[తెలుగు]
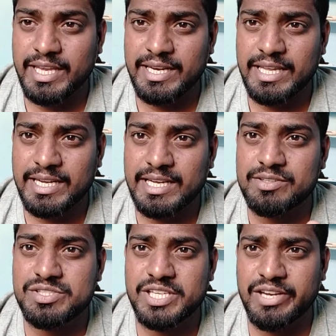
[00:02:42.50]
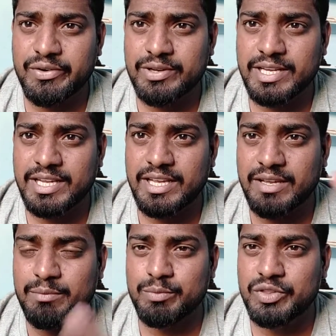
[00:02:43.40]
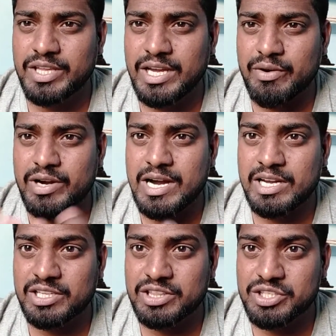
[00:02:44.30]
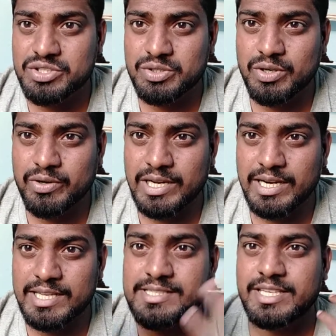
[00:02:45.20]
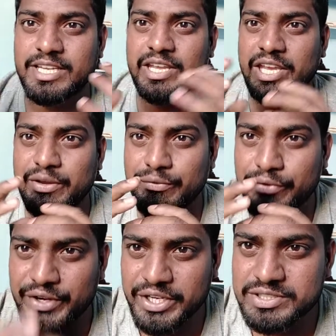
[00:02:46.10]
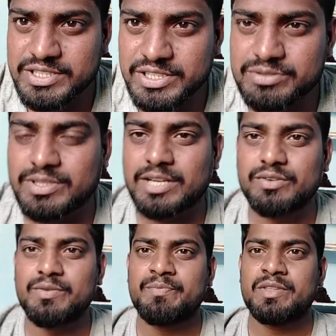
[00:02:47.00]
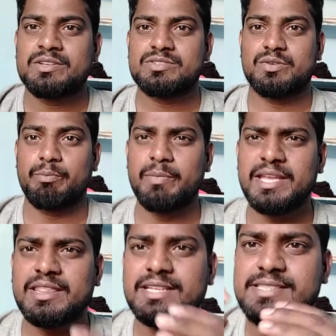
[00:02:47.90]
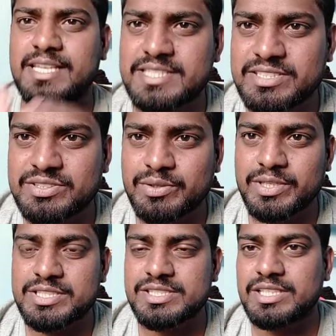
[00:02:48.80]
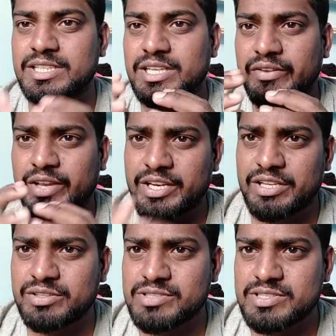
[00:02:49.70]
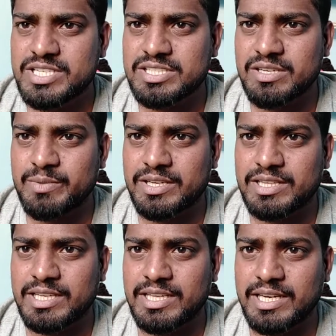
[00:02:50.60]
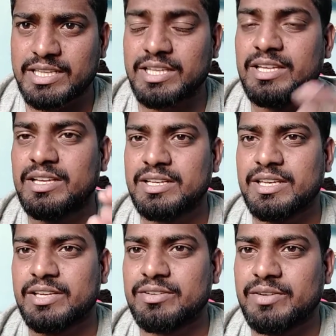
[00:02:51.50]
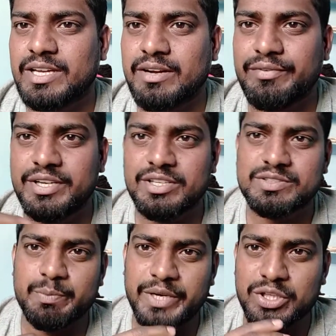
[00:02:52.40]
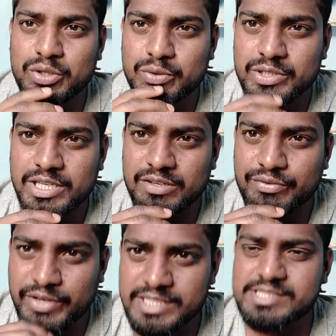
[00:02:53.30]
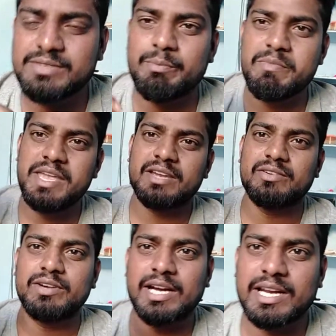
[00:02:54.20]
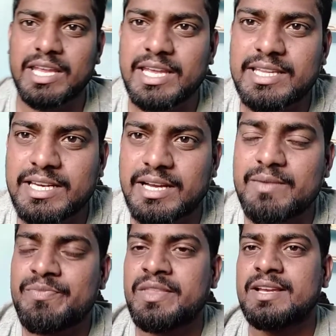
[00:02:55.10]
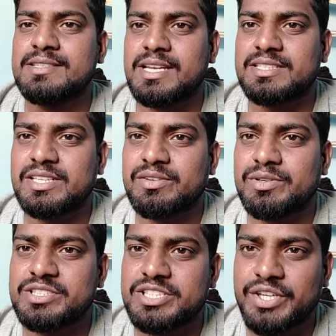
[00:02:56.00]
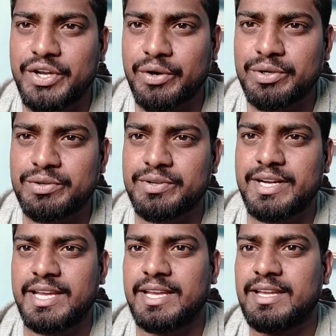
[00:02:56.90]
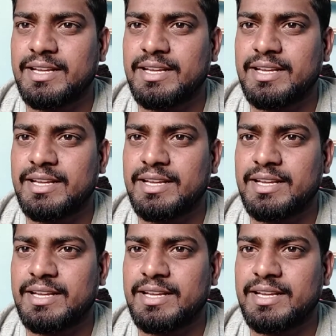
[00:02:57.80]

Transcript: ఏ నేరాలు చేయకూడదనే ముందే అవగాహన తెచ్చుకోవాలనేసి నేను ఈ వీడియోస్ చేస్తున్నాను సో మిగతా సెక్షన్స్ గురించి ఎన్ని రోజులు శిక్ష పడుతుంది అనేది నేను ఇంకా వీడియోస్ పెడుతూ ఉంటాను ఫ్రెండ్స్ మీకు గన ఏదైనా సెక్షన్ గురించి డౌట్ ఉంటే